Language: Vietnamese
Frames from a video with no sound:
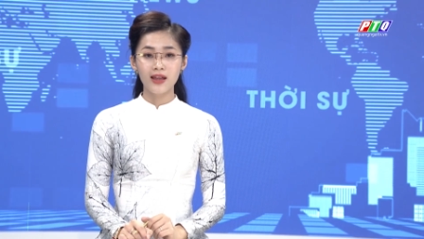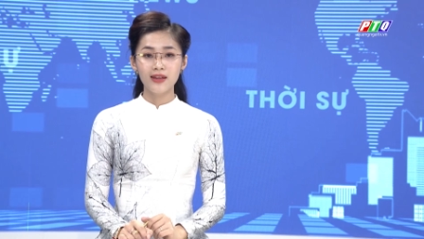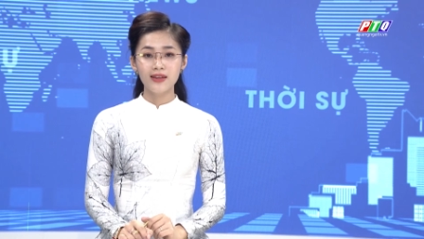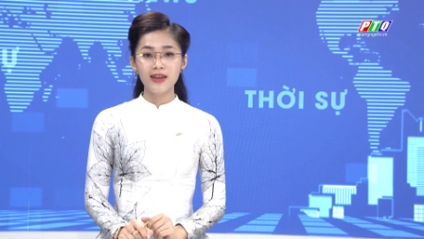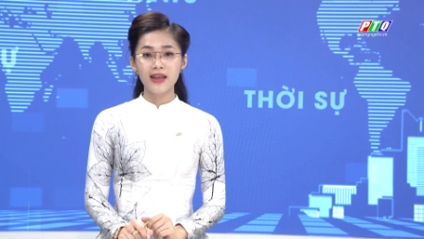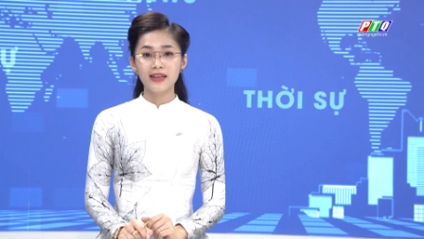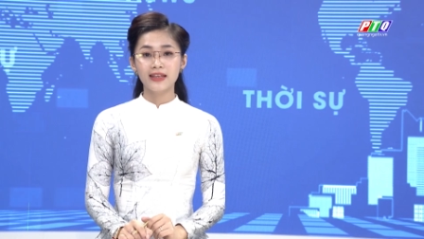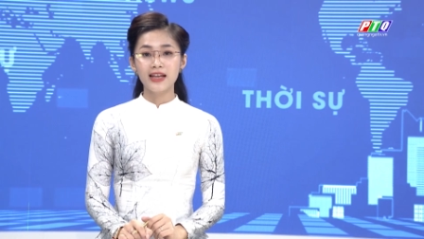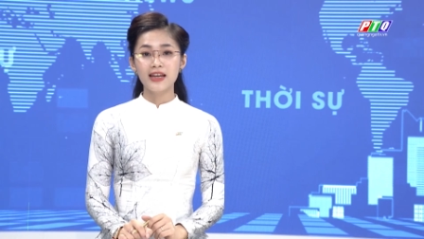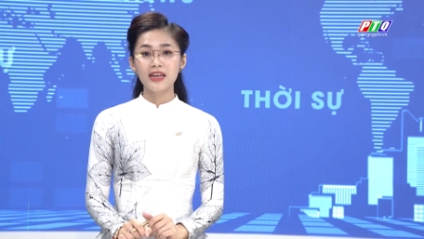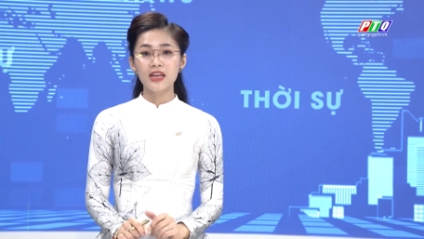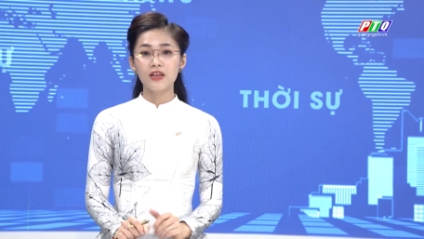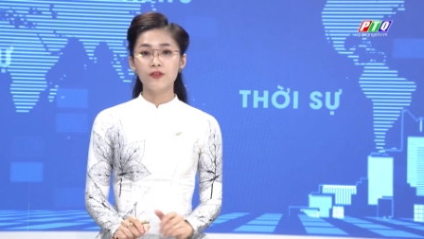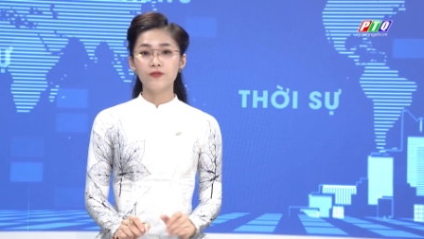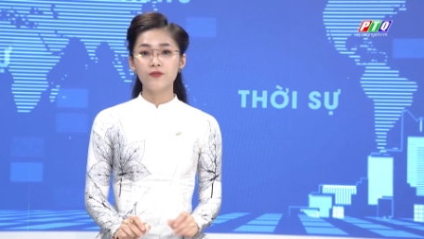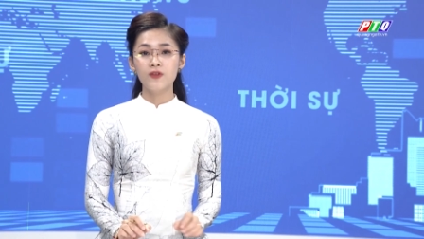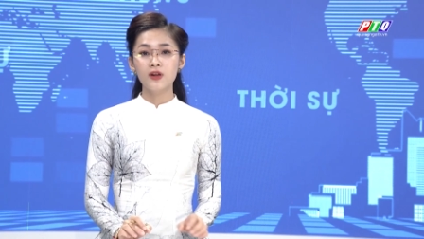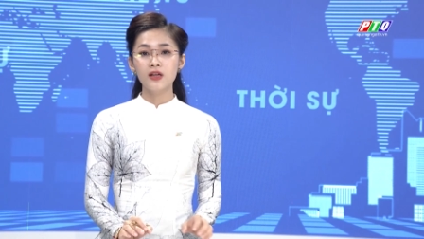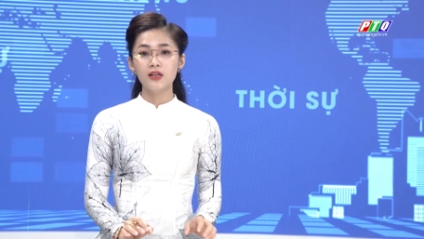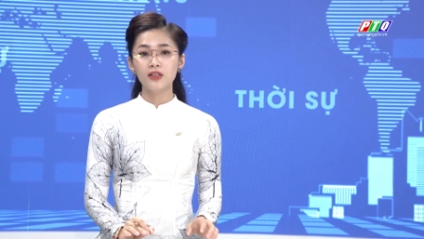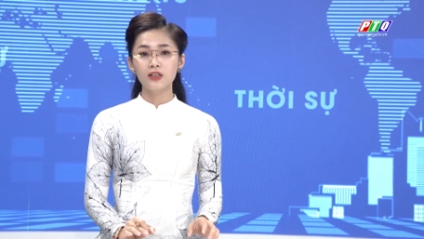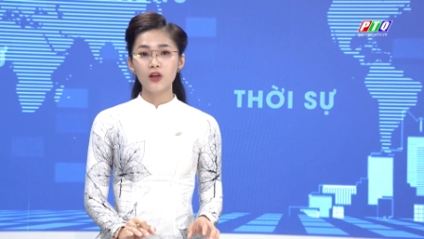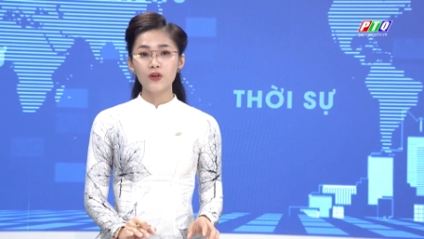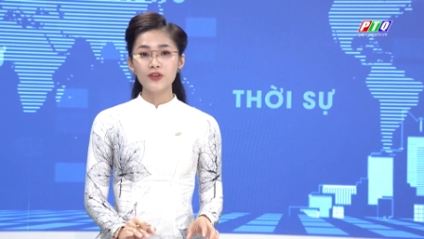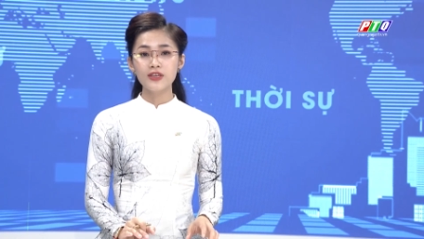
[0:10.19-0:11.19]
nên các địa
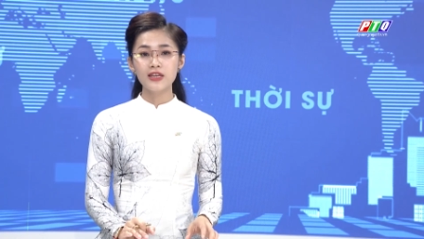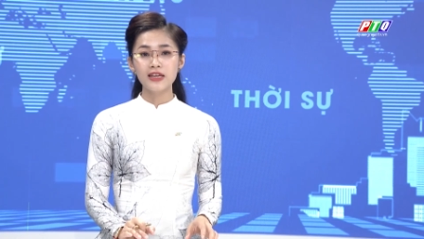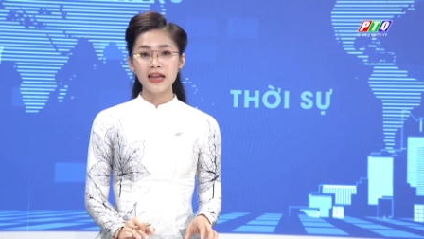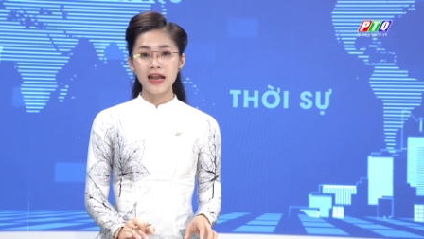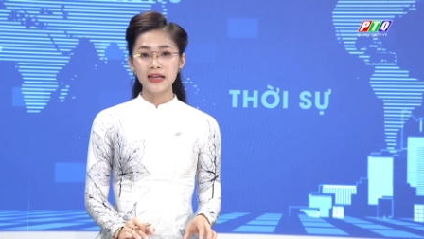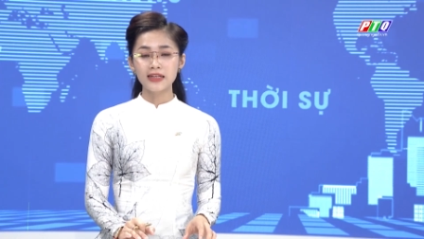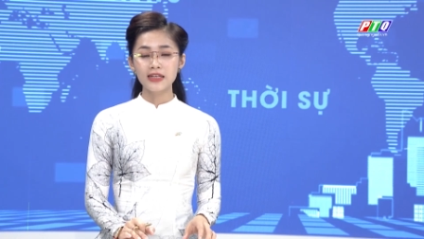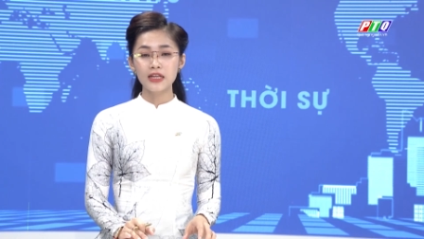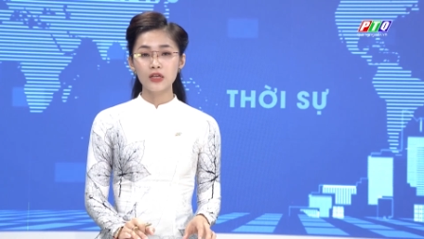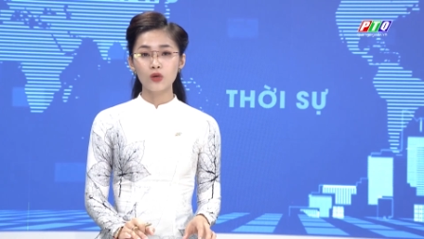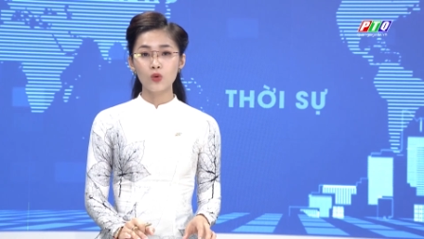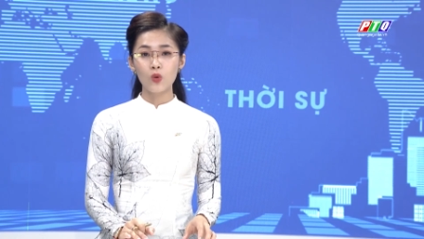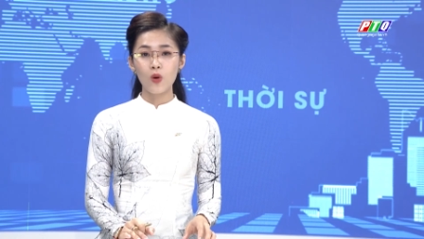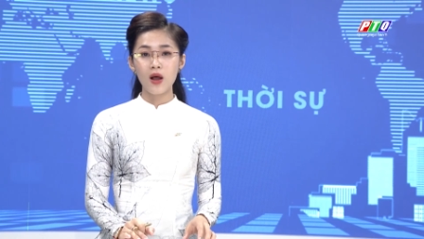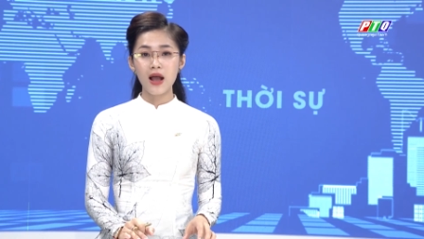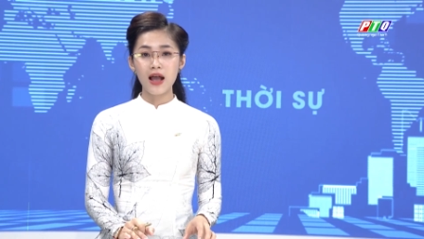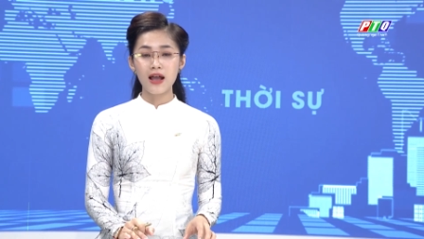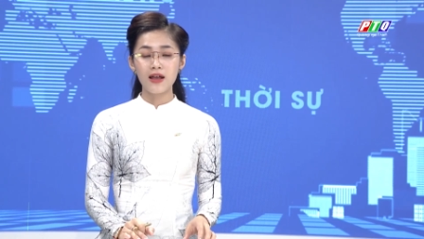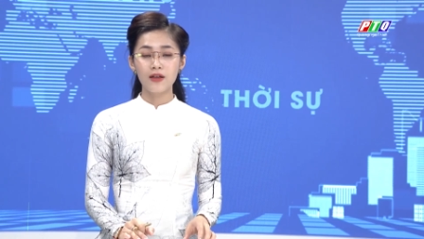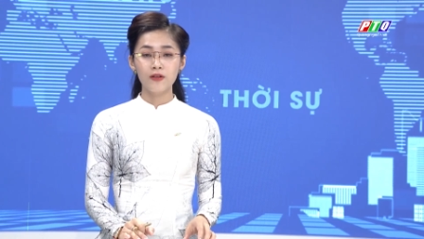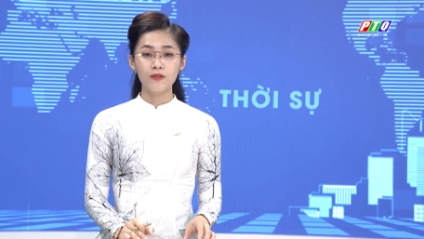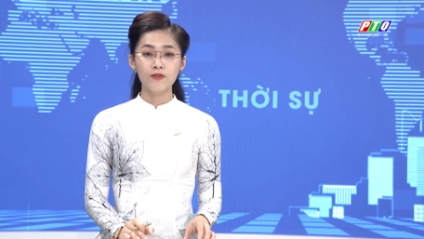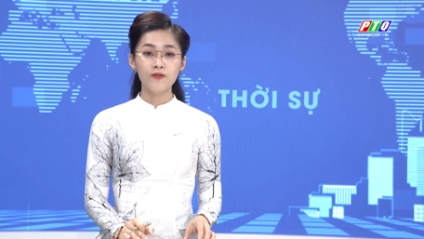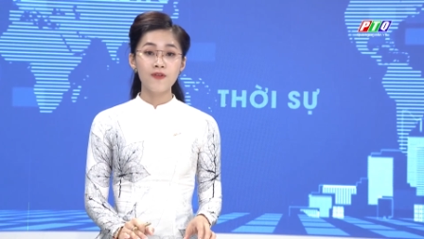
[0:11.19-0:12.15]
phương có dự án đi qua